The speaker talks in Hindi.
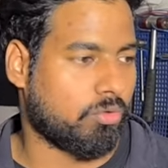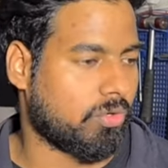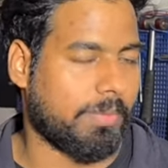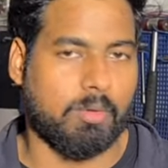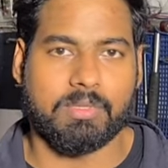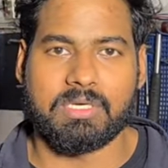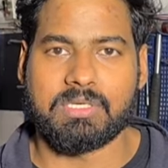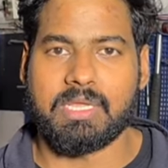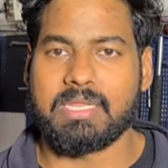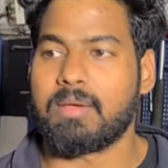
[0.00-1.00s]
दो सौ के पेट्रोल में इतनी
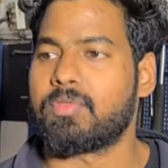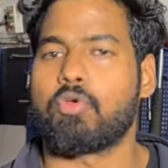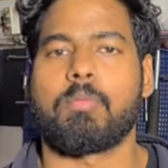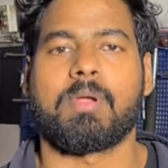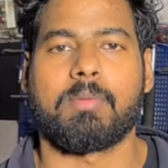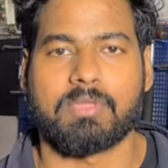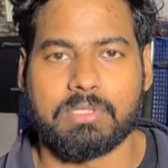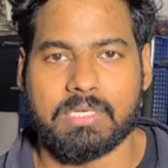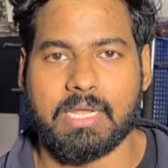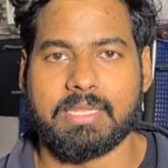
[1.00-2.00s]
चल जाती है कभी सौ के पेट्रोल में इतनी
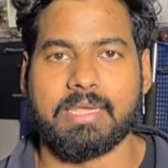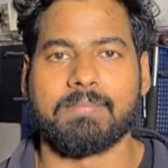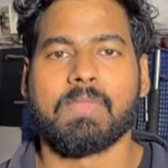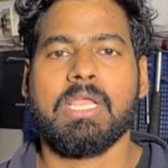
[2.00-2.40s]
चल जाती है